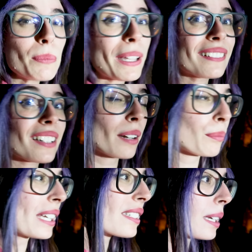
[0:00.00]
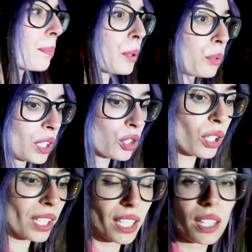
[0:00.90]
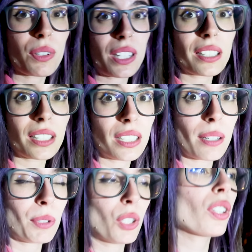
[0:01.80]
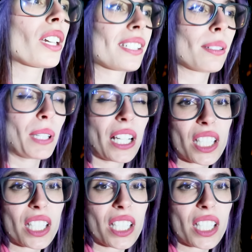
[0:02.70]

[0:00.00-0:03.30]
animé a entrar más es por un hecho de que de verdad tenía miedo de que se me